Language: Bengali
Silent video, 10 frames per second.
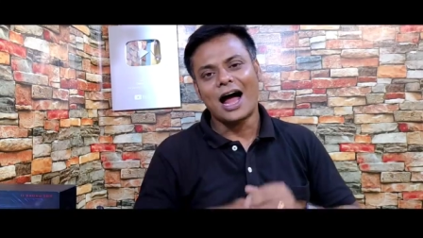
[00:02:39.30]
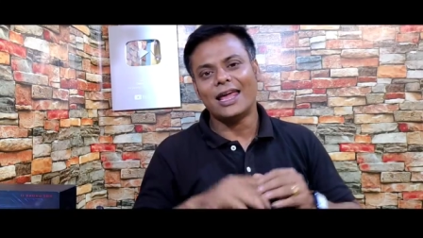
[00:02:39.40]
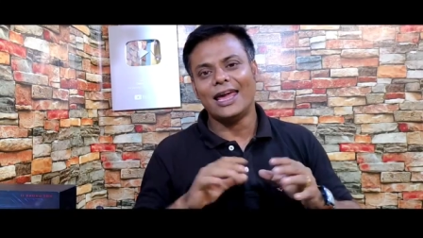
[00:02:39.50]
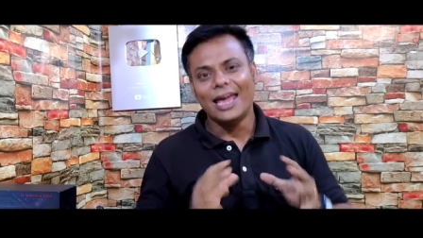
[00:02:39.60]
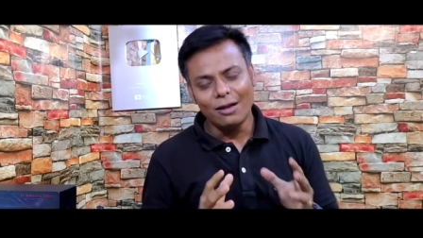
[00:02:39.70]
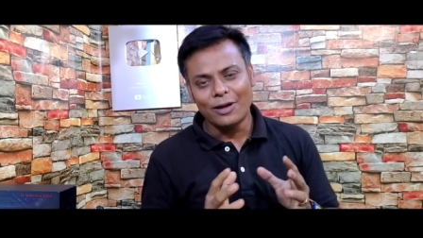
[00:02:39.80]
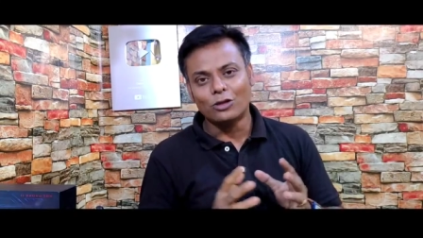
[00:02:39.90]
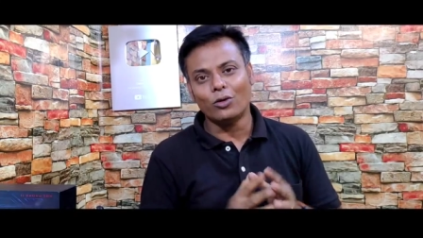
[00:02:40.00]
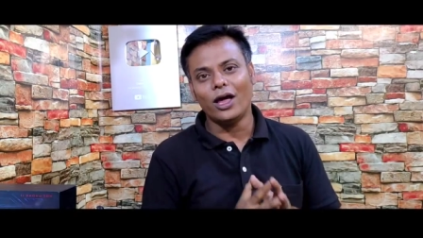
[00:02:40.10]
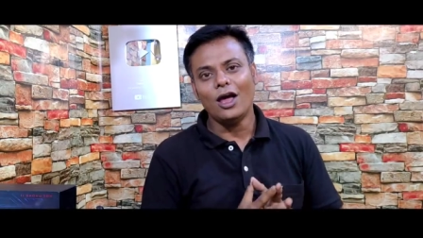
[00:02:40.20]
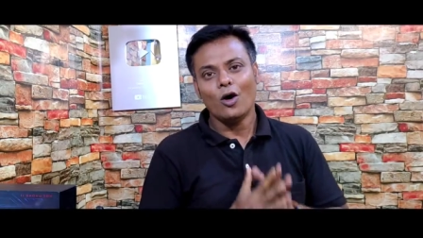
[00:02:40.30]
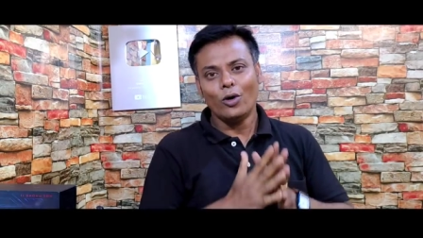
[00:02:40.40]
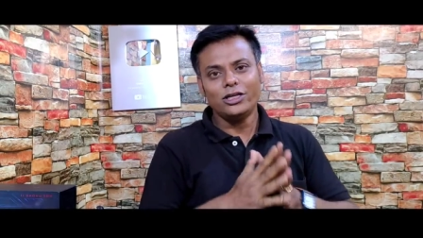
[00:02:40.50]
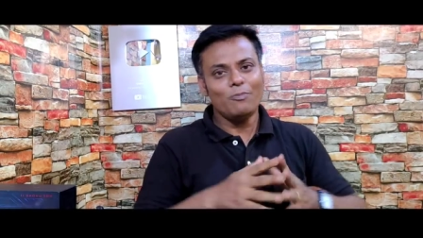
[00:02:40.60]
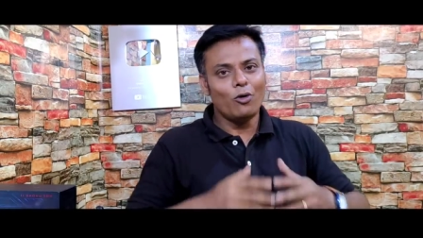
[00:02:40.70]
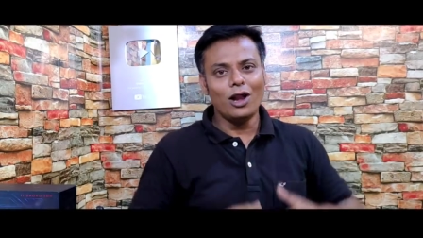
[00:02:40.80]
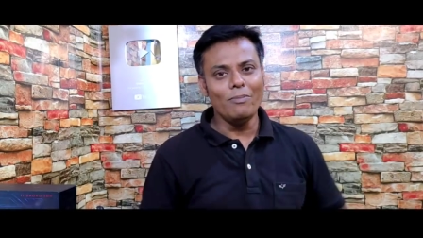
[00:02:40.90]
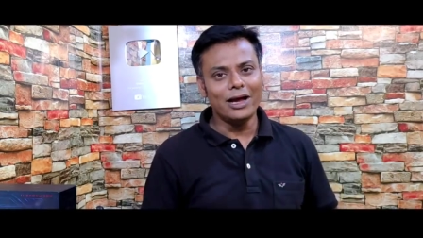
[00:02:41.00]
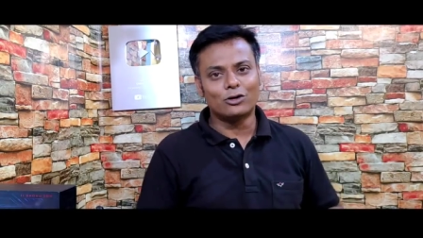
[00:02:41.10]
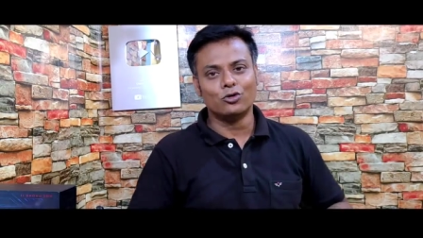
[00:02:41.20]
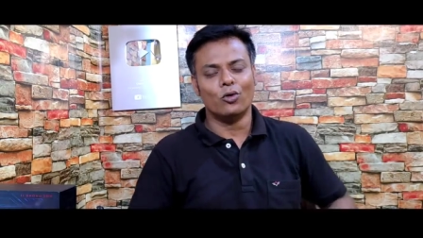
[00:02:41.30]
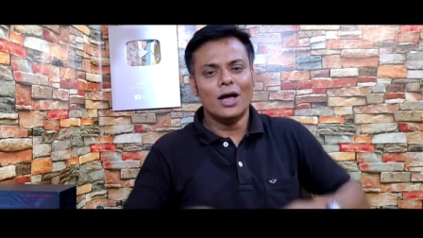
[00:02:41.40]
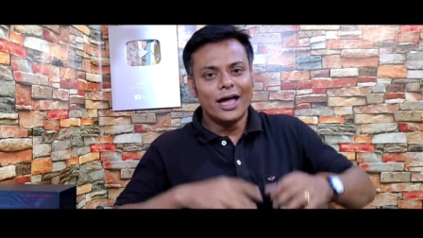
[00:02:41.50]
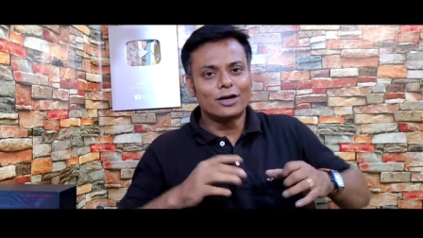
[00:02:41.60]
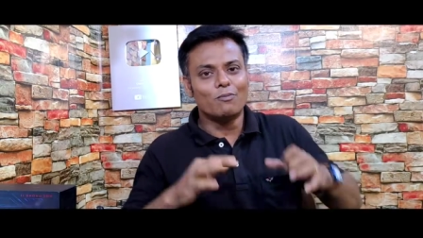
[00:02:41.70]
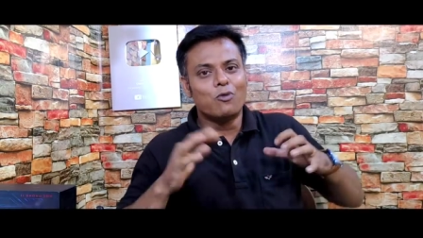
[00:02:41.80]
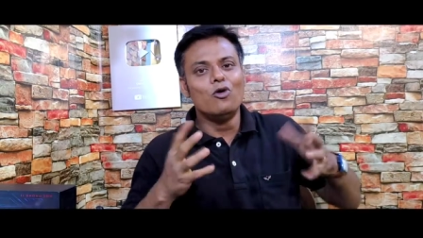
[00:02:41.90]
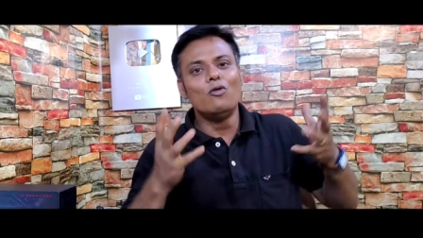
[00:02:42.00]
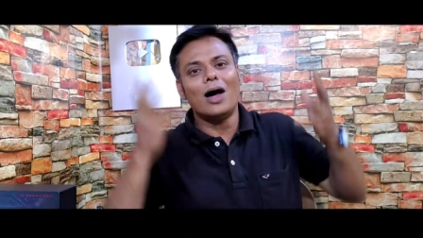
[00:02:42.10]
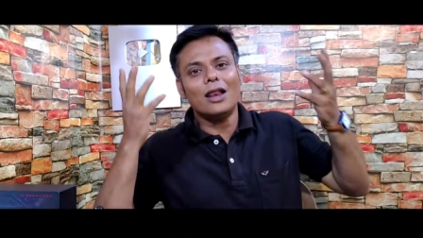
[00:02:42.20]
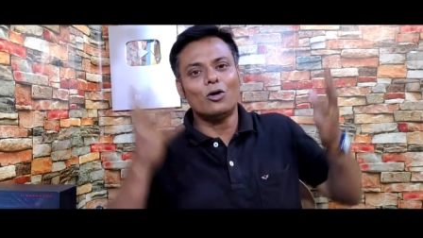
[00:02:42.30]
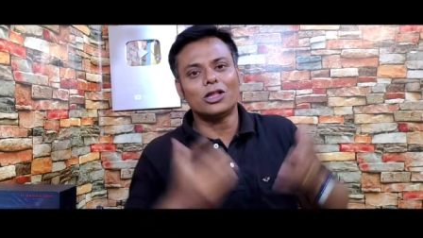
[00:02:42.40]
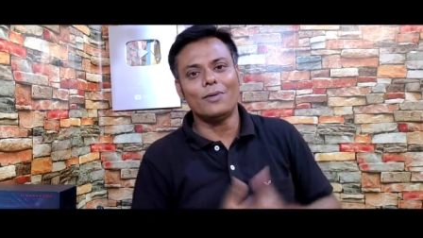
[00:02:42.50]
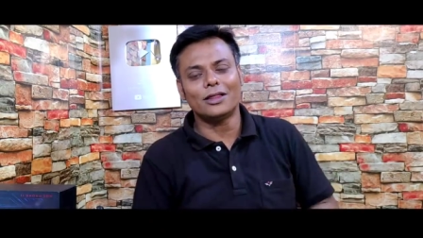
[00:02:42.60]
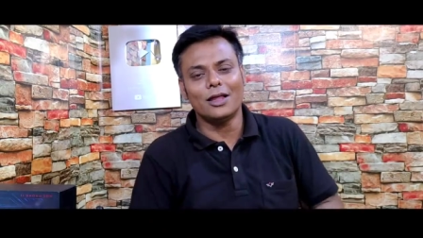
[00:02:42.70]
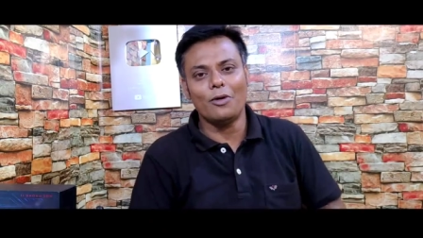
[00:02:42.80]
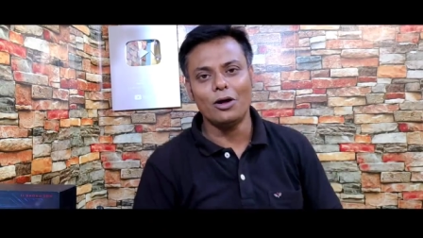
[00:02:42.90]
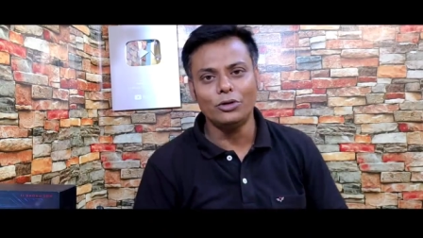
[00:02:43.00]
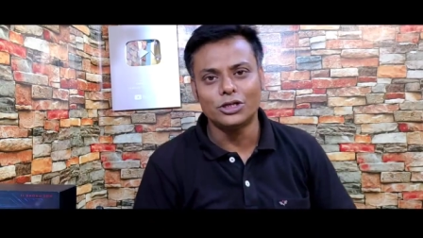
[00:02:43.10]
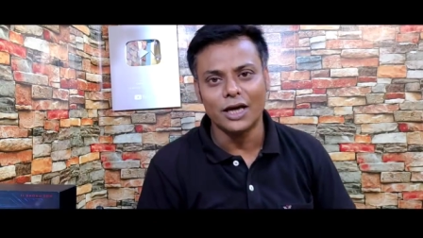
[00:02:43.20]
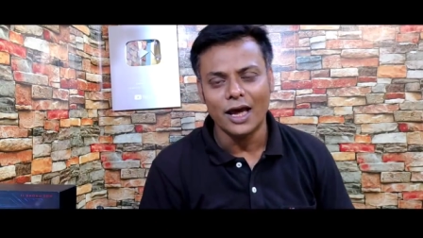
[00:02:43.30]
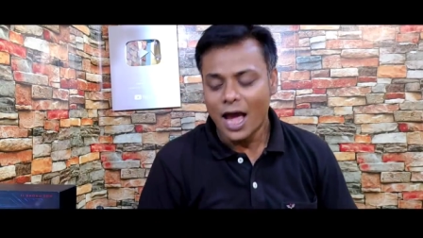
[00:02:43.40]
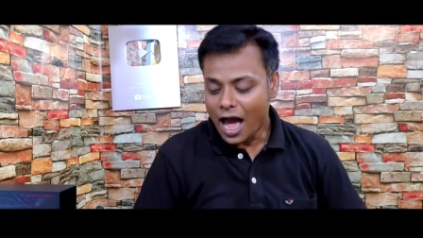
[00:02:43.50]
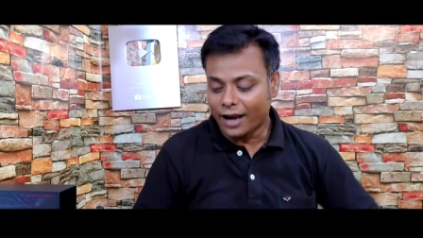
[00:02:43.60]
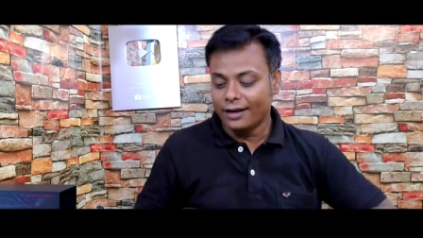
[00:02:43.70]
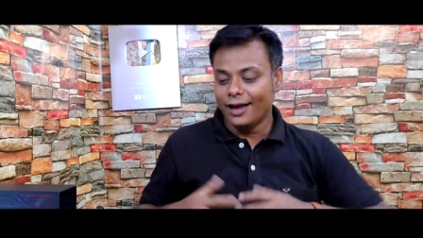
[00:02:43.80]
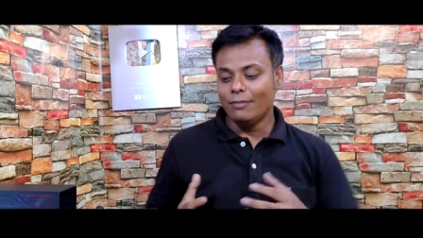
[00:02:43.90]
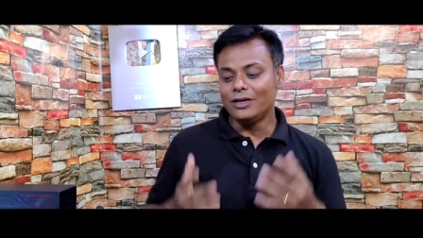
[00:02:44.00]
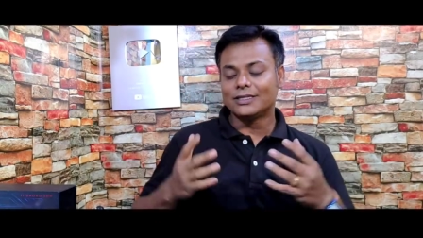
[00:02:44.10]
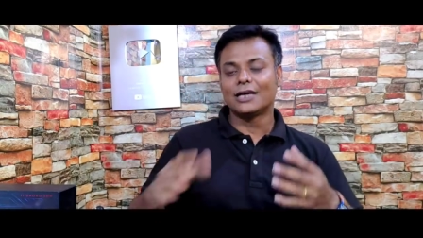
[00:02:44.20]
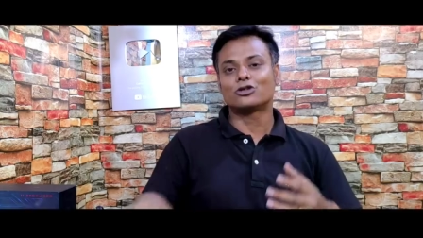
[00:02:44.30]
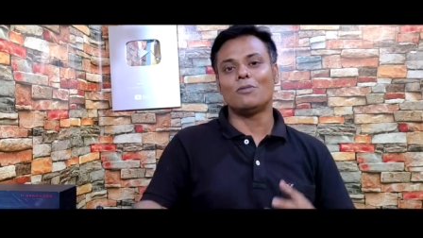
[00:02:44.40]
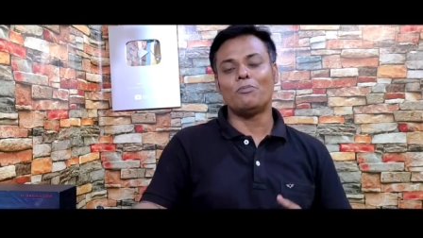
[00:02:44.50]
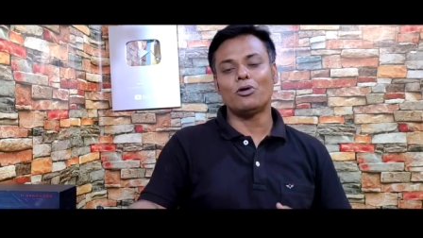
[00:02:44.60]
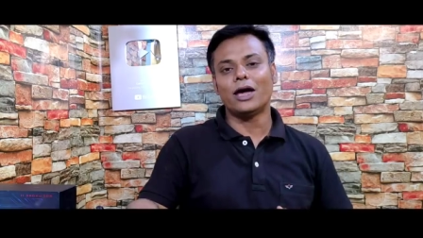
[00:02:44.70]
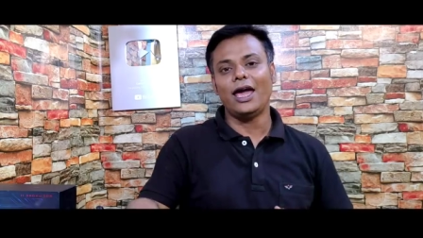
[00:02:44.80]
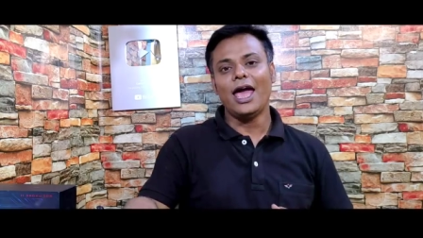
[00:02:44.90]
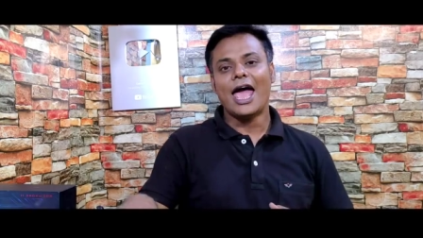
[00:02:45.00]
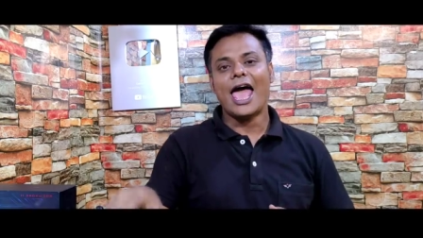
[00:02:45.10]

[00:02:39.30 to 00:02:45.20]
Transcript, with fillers: আর এর ভেতরে ওই যে বললাম না একটু একটু ভুলভাল কথাবার্তা বলা হচ্ছে আর রিয়েলমি সিক্স সম্পর্কে